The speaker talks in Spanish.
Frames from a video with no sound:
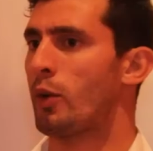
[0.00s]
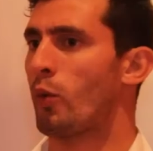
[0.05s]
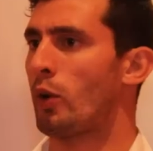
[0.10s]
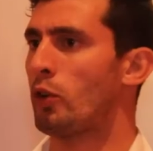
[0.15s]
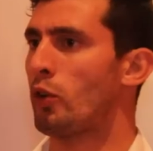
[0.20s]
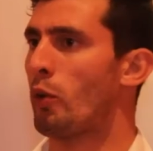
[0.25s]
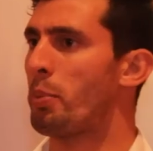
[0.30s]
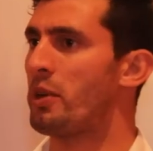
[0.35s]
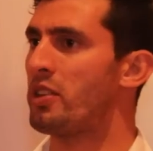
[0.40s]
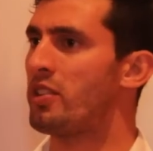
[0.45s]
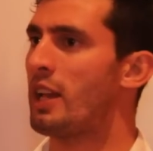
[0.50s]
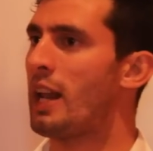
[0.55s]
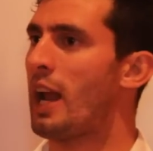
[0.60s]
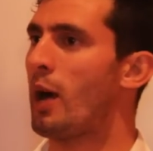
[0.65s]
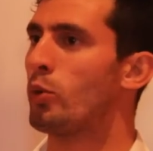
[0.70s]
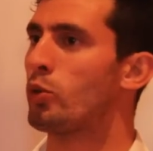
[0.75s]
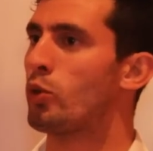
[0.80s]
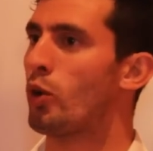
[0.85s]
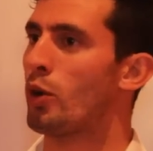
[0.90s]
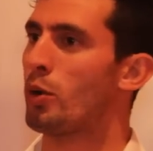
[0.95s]
cuando pisé el
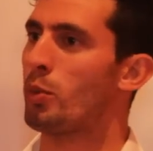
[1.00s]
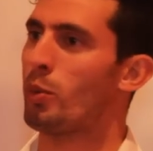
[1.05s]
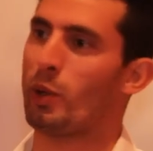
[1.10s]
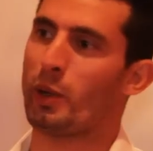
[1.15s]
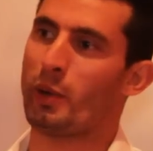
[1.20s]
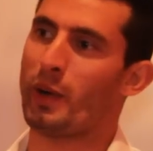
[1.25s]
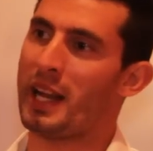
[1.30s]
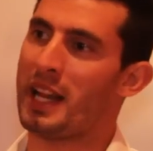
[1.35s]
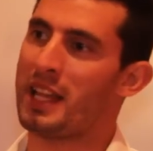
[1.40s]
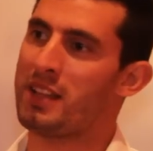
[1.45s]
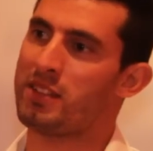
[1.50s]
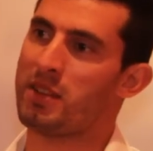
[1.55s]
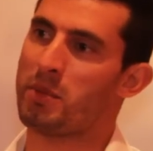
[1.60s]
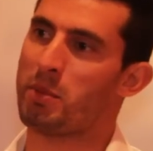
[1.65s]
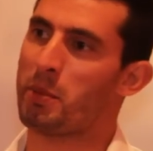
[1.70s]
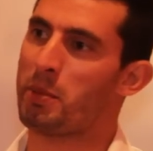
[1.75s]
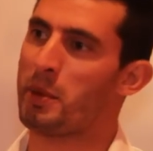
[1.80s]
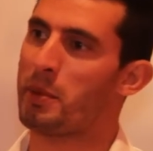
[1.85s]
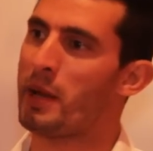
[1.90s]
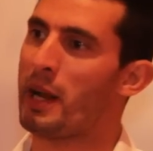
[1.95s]
autónomo de Valencia
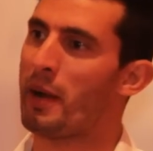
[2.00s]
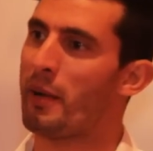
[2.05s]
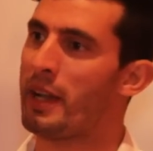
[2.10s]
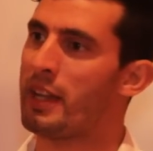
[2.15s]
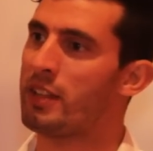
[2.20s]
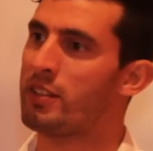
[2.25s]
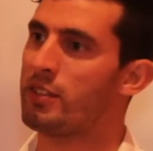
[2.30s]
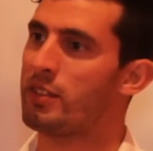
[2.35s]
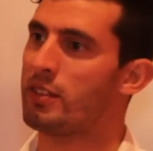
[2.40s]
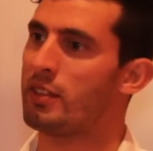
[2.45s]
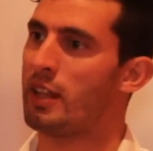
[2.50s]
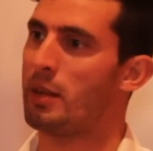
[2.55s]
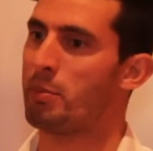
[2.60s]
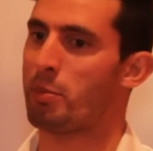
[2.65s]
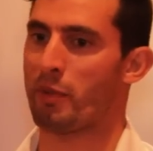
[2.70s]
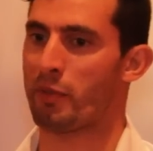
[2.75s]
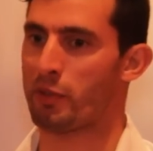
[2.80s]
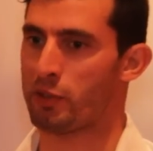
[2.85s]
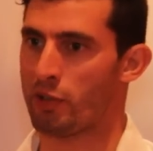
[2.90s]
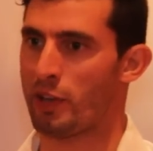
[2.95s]
por primera vez, el
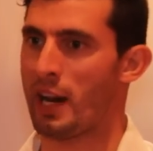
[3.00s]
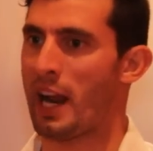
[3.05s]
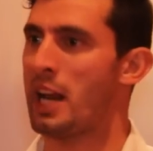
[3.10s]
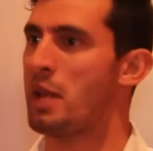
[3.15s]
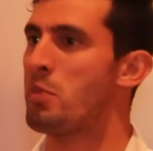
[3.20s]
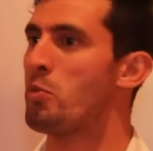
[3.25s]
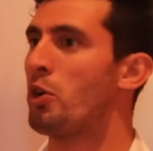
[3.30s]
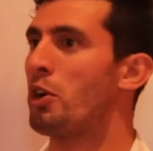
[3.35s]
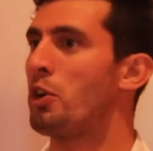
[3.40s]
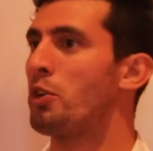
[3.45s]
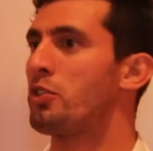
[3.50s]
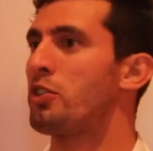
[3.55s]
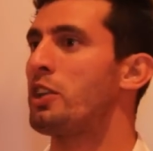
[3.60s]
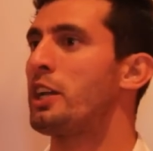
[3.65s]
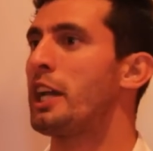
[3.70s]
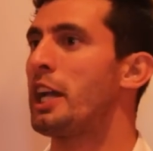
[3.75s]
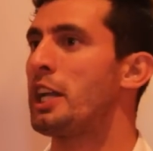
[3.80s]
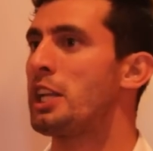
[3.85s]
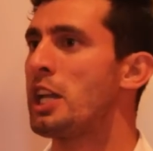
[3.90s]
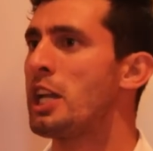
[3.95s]
profesionalismo de los
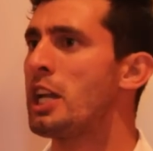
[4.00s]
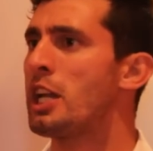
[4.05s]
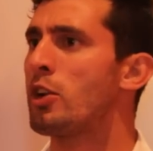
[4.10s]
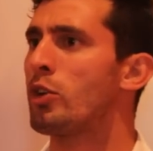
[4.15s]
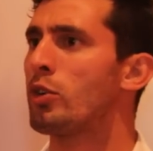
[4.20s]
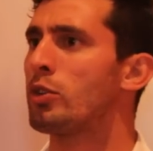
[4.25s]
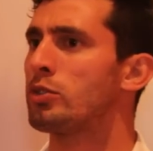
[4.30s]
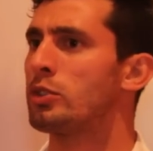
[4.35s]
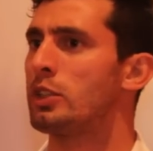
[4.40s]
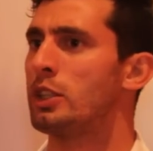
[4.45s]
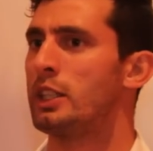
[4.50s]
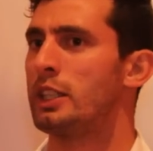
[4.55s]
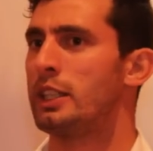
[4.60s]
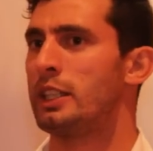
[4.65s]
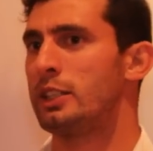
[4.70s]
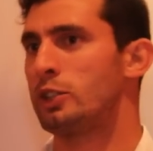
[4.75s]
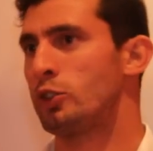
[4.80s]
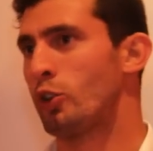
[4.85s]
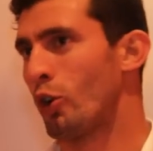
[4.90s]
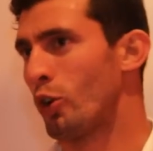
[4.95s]
ingenieros,
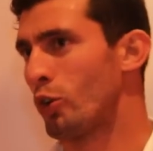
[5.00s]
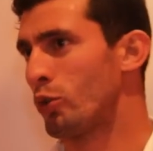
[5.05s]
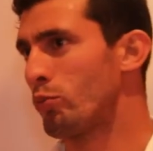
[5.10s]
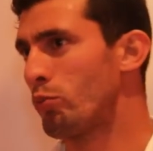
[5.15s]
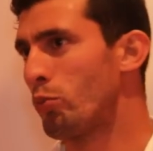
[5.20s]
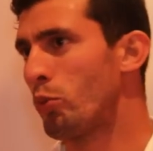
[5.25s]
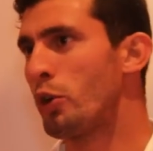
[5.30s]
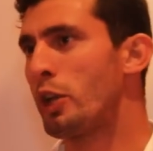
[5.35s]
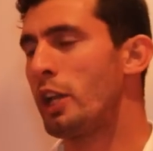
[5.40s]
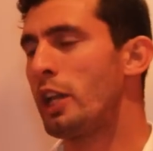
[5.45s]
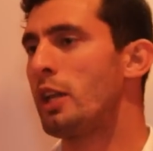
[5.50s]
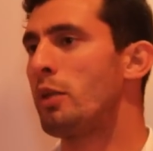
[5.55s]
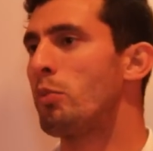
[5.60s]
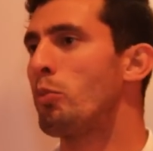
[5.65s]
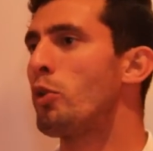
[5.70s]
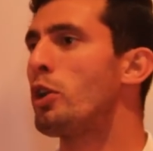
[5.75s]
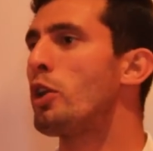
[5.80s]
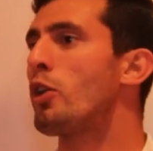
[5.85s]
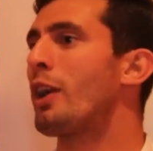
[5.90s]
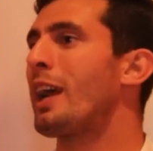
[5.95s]
todo muy,
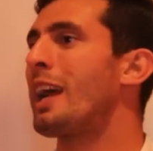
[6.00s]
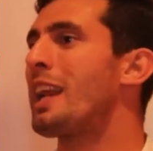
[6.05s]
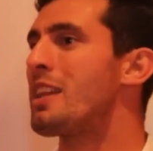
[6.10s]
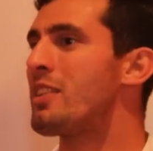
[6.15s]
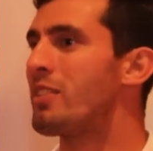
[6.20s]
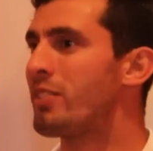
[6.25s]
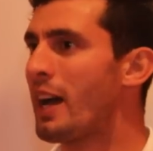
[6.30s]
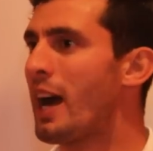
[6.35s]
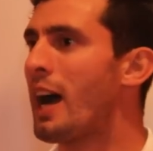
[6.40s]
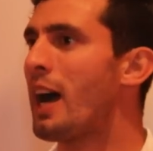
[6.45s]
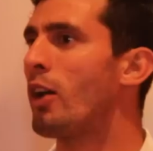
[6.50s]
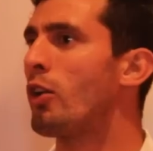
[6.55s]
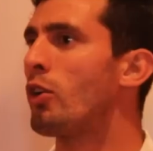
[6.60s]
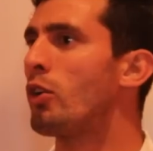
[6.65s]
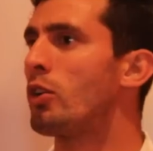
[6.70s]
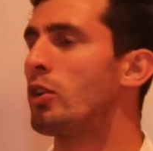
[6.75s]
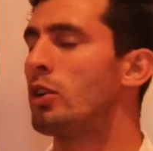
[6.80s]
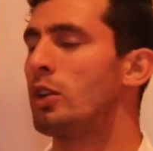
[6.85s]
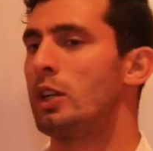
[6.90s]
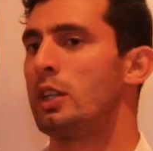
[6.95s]
muy
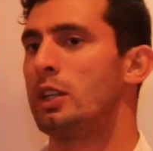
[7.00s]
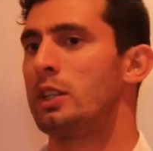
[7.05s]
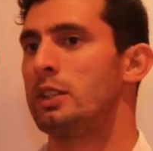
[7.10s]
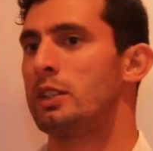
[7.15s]
organizado,